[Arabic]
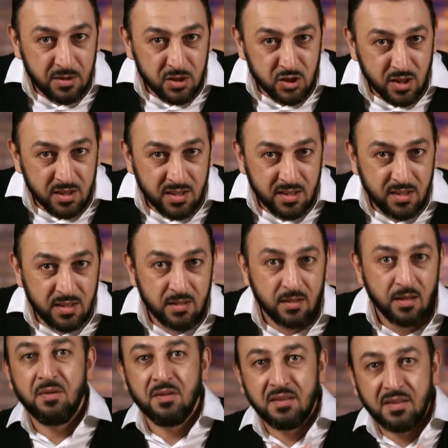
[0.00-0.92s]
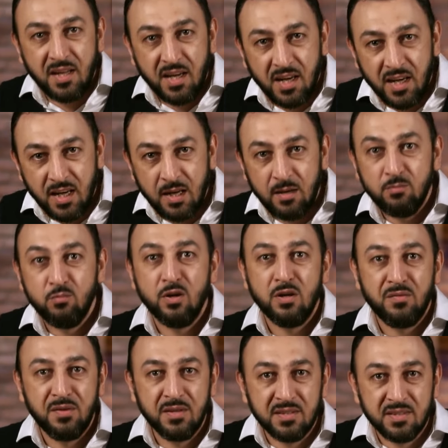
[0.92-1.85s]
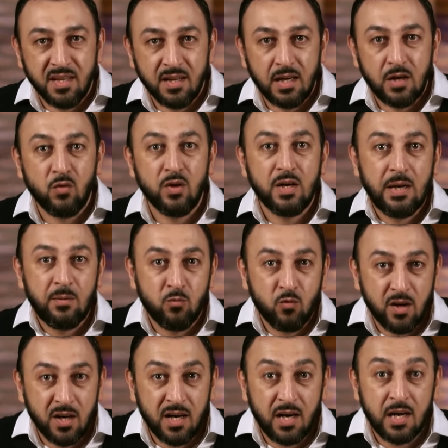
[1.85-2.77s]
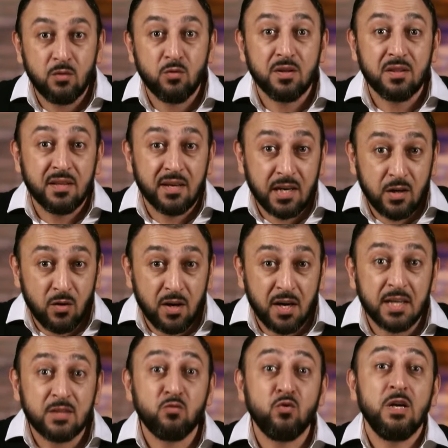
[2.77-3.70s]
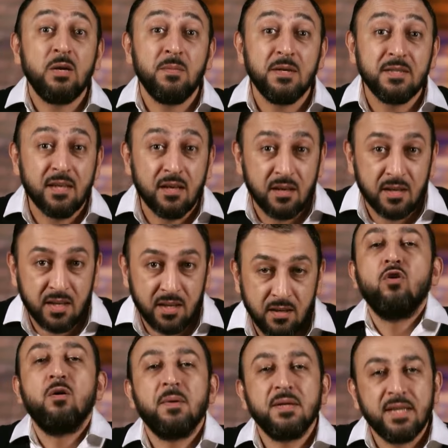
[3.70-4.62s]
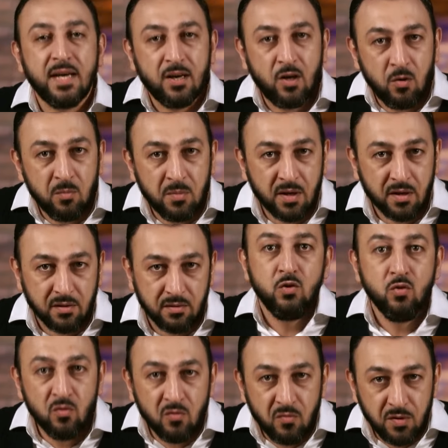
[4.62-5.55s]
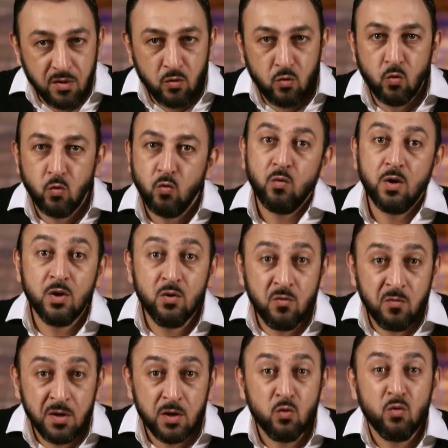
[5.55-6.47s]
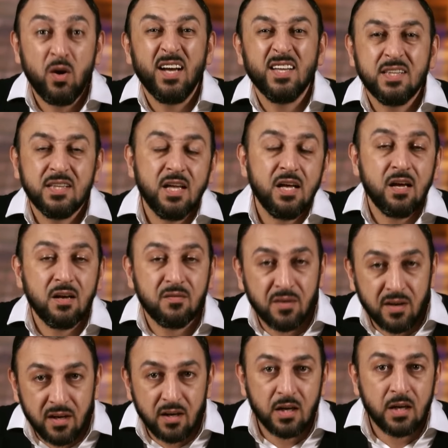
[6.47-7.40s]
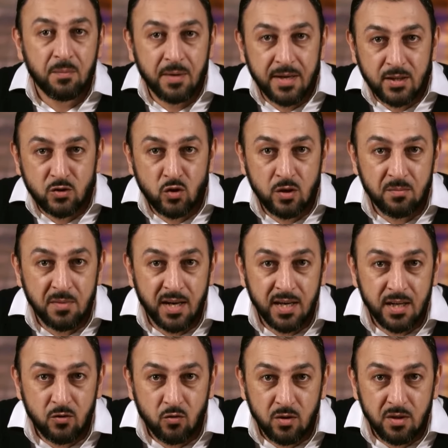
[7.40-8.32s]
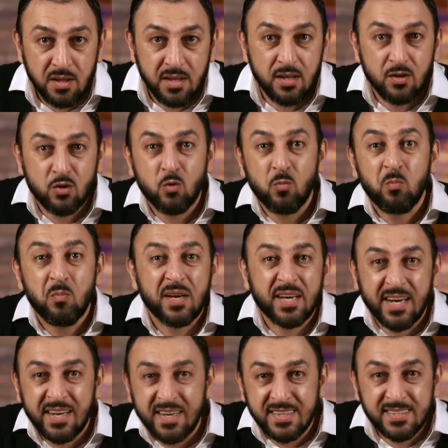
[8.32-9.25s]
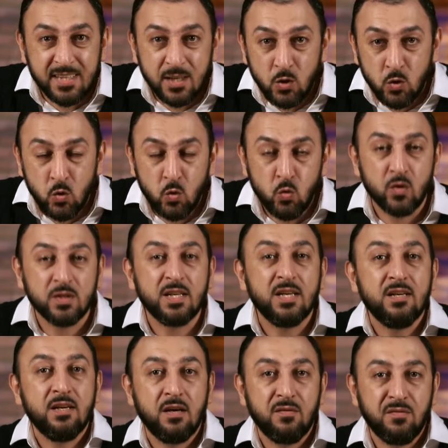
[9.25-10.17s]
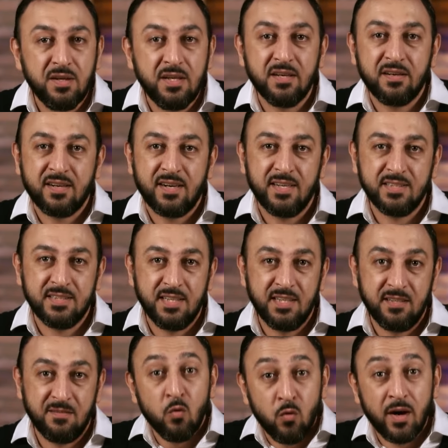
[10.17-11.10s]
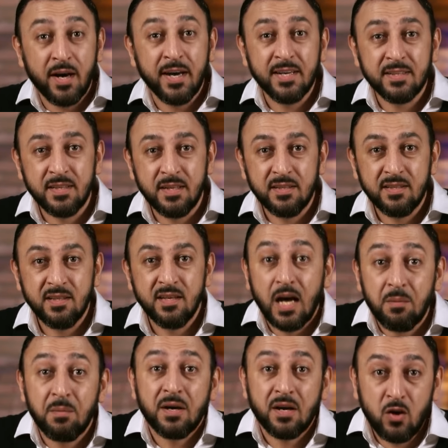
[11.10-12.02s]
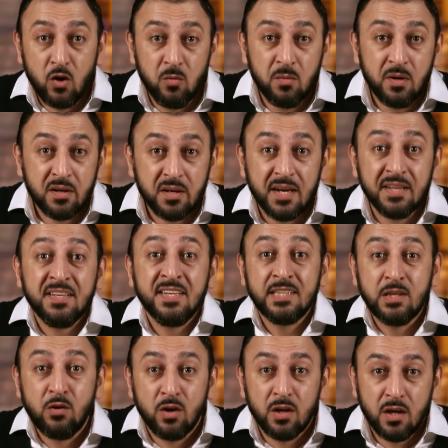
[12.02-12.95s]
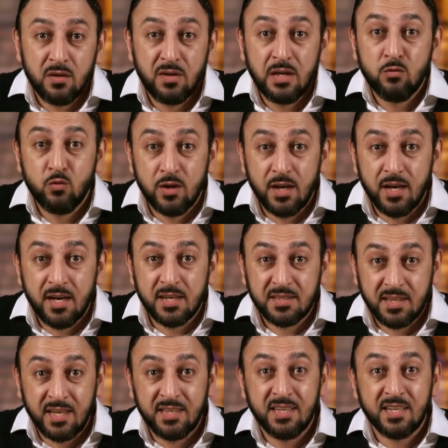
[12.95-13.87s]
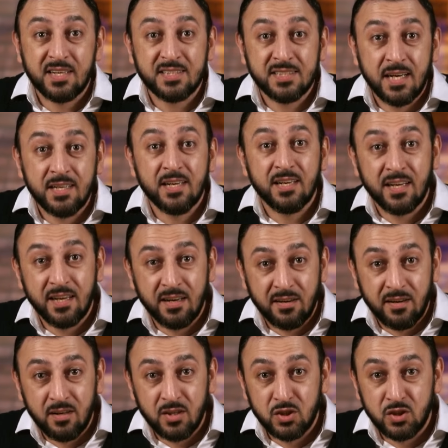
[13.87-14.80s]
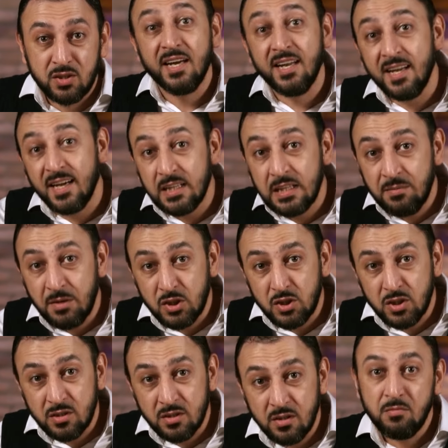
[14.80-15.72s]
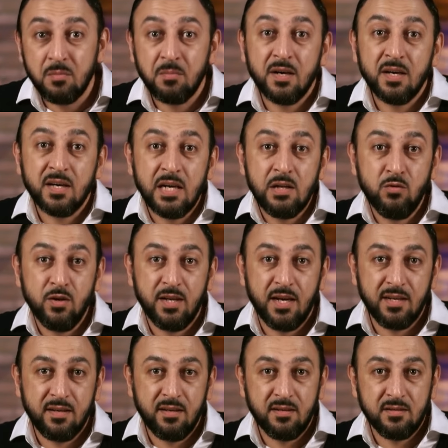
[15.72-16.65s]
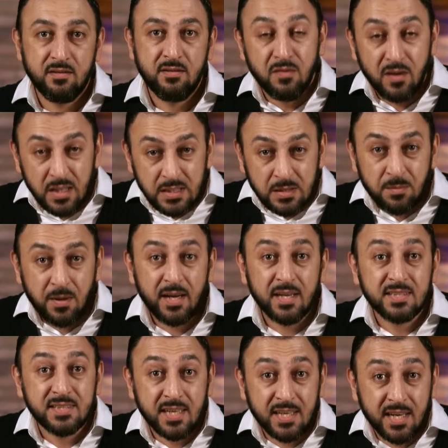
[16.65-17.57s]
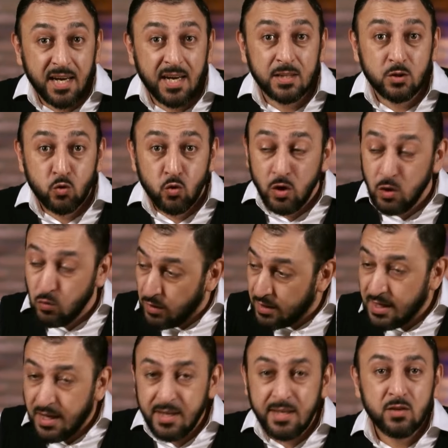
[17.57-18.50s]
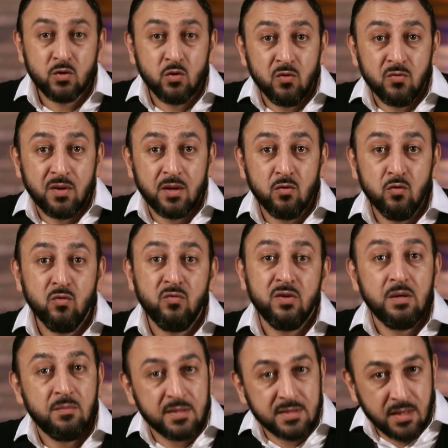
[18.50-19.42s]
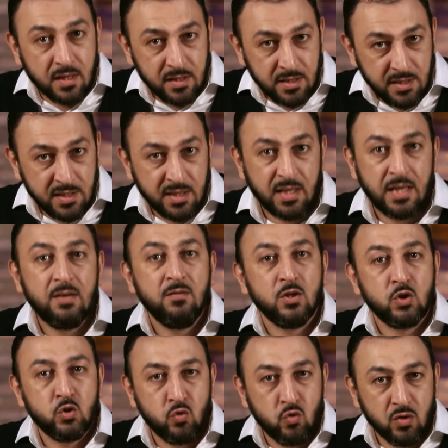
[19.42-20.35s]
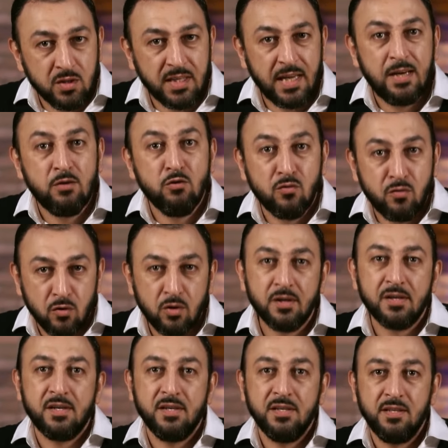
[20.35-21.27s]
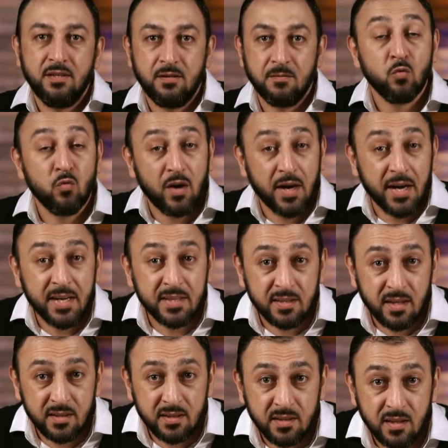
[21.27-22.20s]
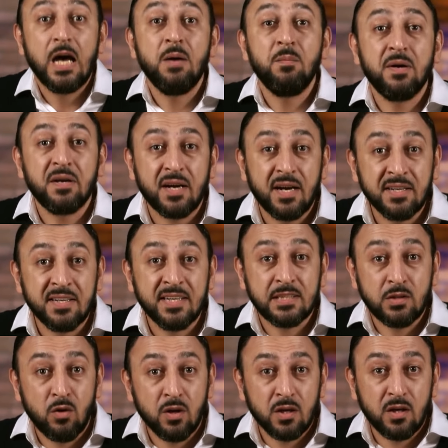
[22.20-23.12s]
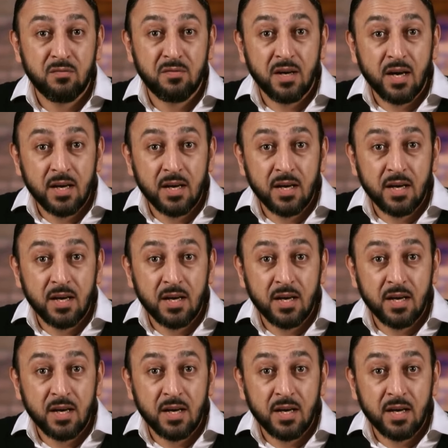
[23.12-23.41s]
من جديد بالذهب والفضة والأموال والثروات والبضائع وبدأ عمر ينفق وينفق حتى فرغ بيت المال كله ثم كنسه وصل صلى فيه ركعتين وأيضا أمر عمر أن يتوقف الولاة عن إرسال الخراج إلى دمشق من باقي الولايات فأصبحت زكاة كل ولاية تنفق في مصالحها وشؤونها وفقرائها وأيضا أمر أن يتوقف